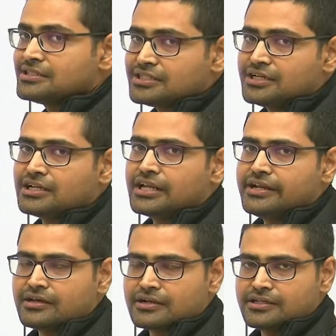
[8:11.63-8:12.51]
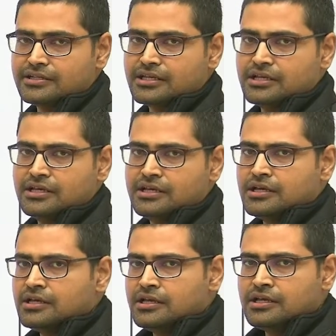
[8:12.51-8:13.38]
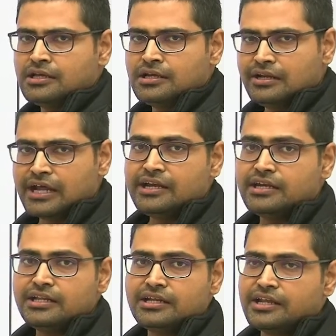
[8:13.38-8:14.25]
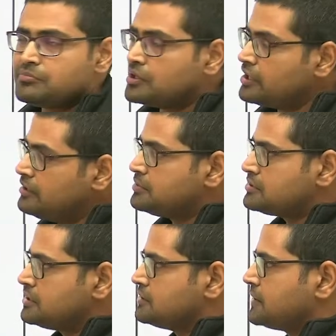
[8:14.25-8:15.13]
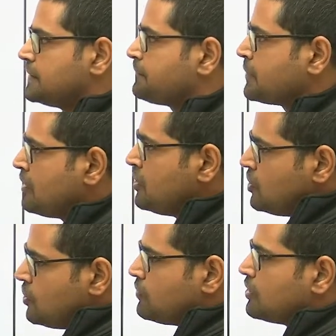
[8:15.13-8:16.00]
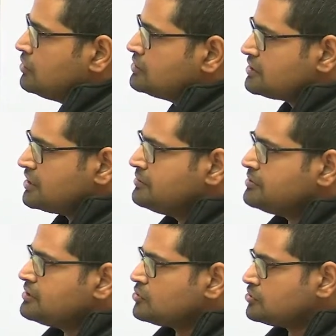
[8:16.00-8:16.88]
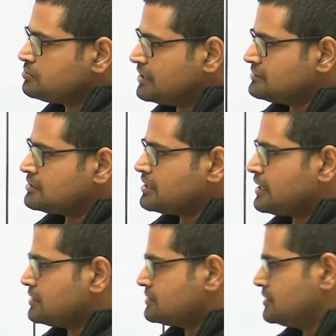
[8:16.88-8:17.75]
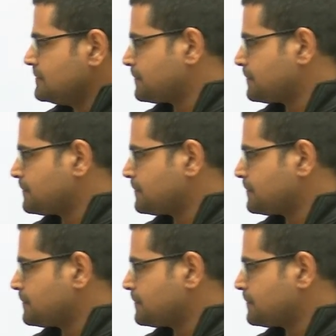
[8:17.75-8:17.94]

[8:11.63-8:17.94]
से डिक्लाइन कर गई थी 99.9 परसेंट से ओवरऑल जितनी भी तो इसमें आंसर जाएगा सी